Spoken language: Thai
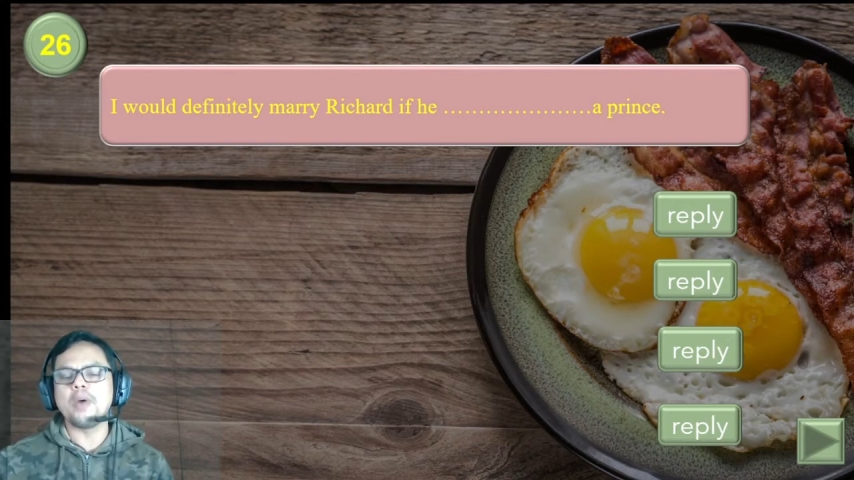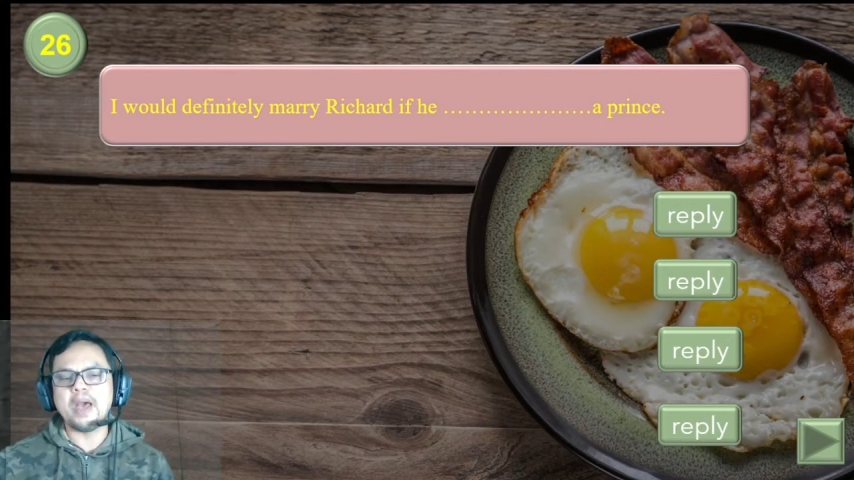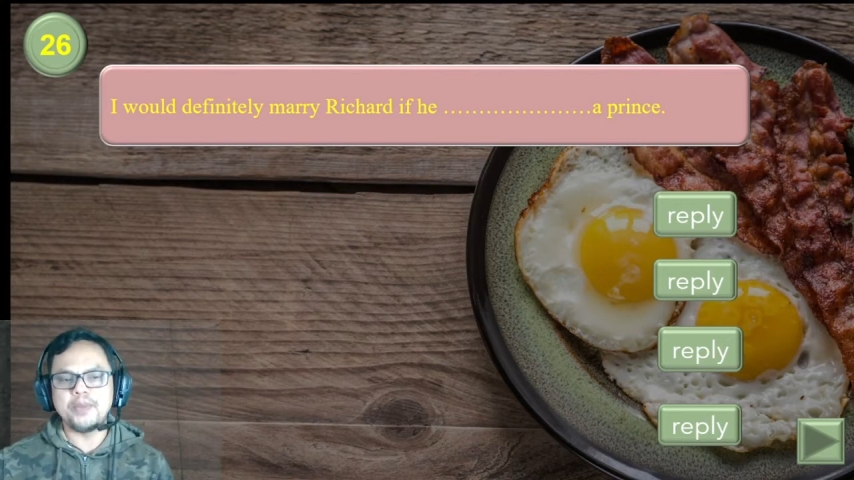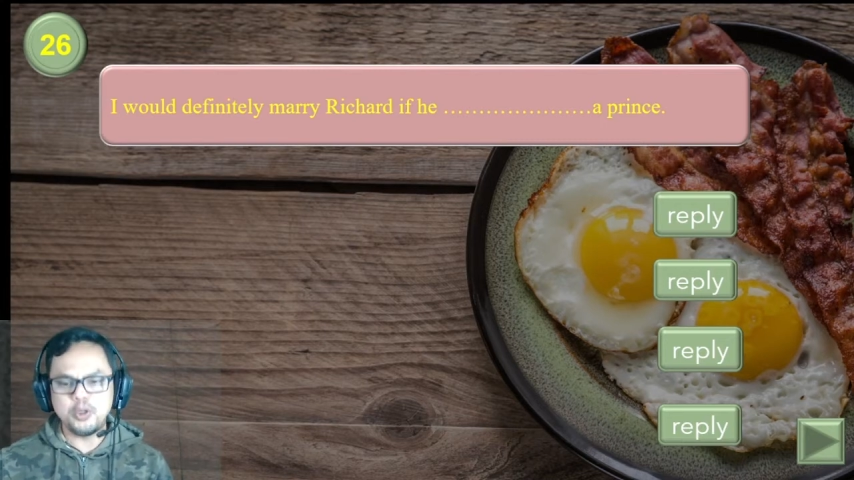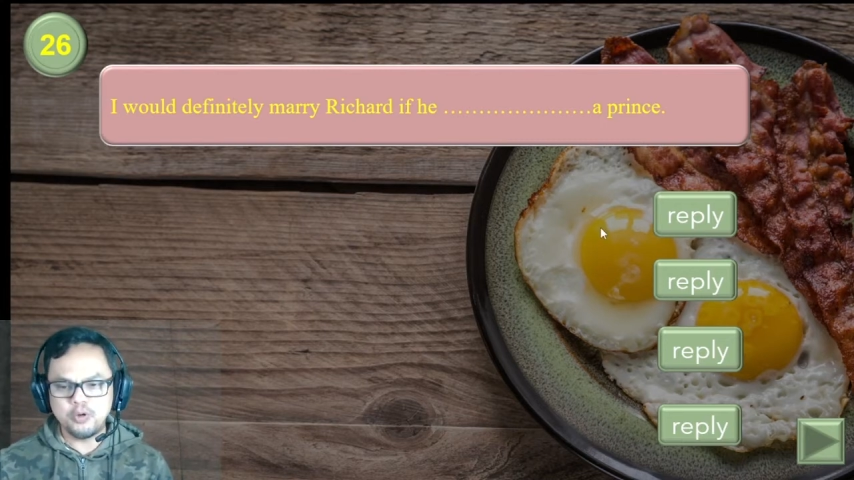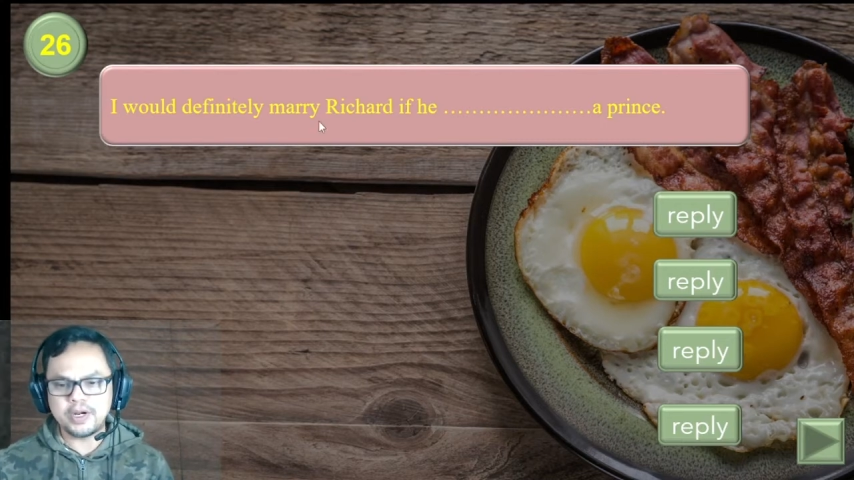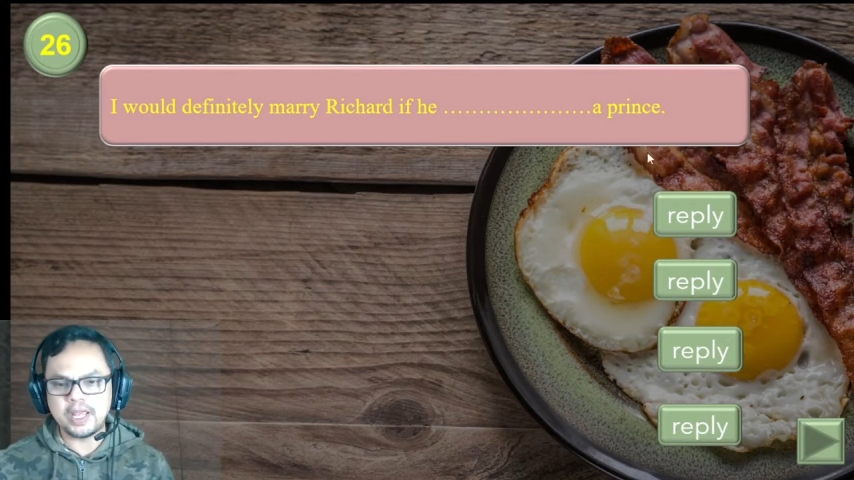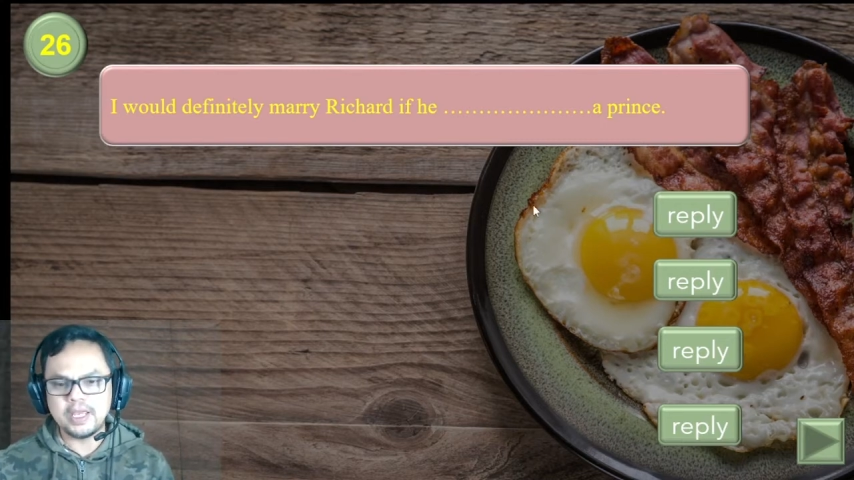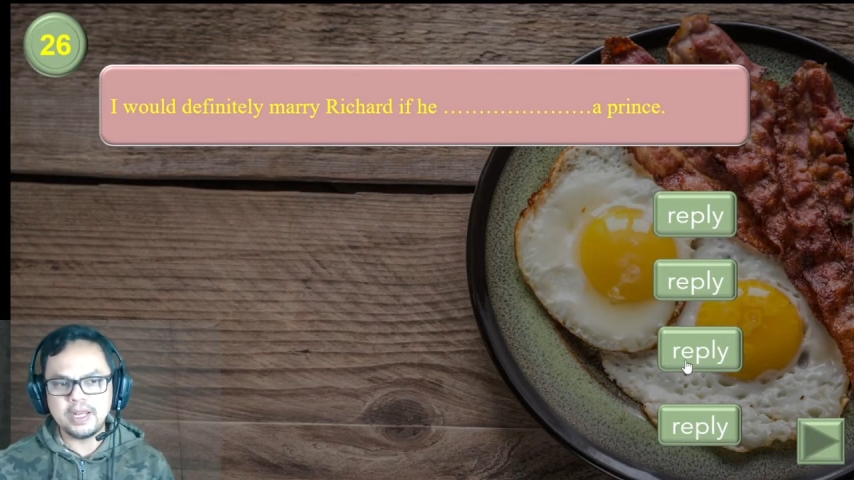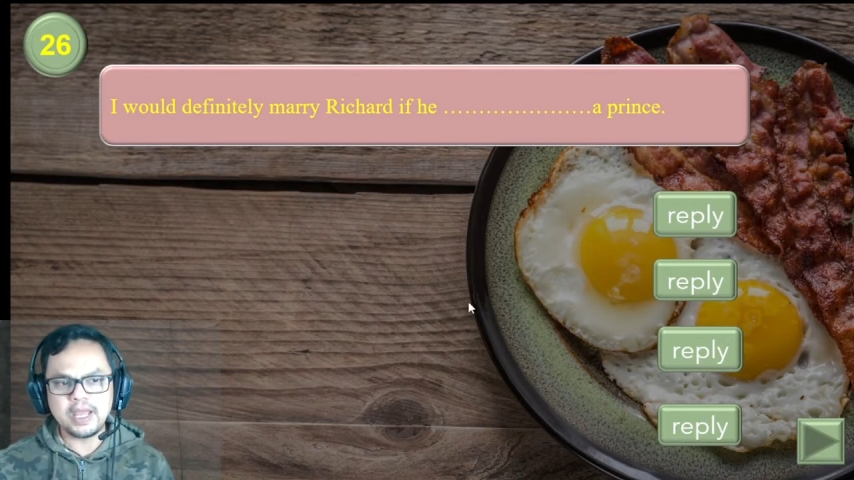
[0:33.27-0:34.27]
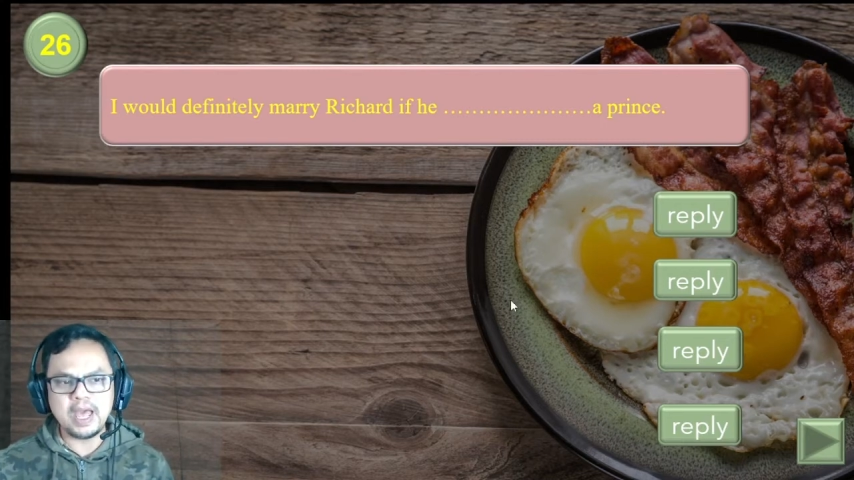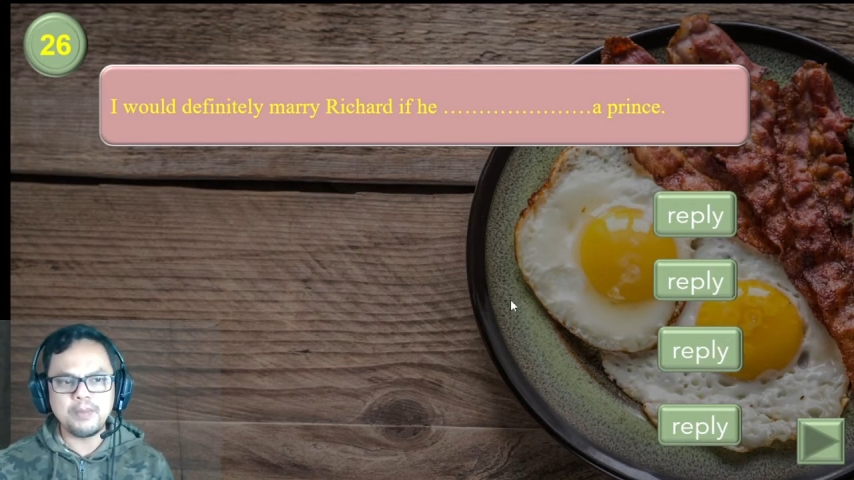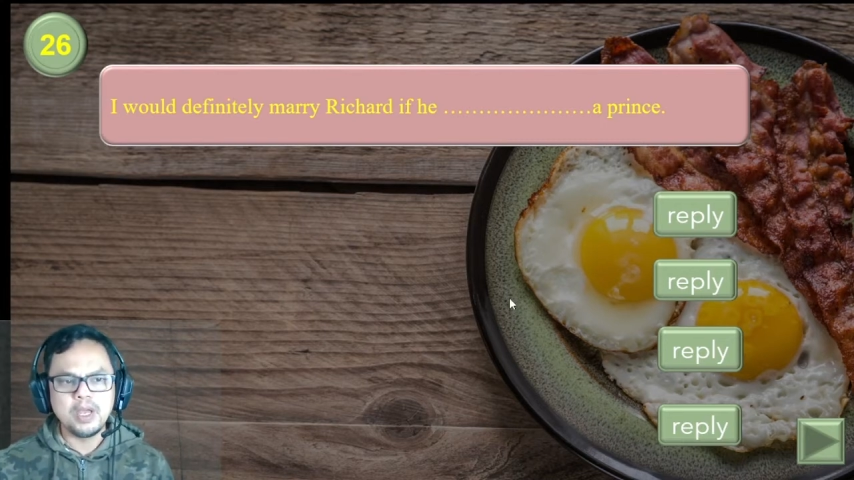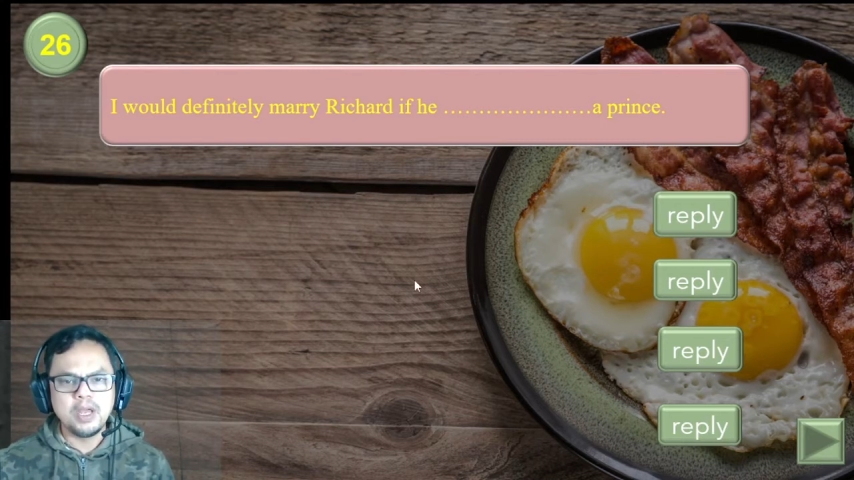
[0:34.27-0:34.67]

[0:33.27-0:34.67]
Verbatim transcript: พาไปดูอะไรนะครับ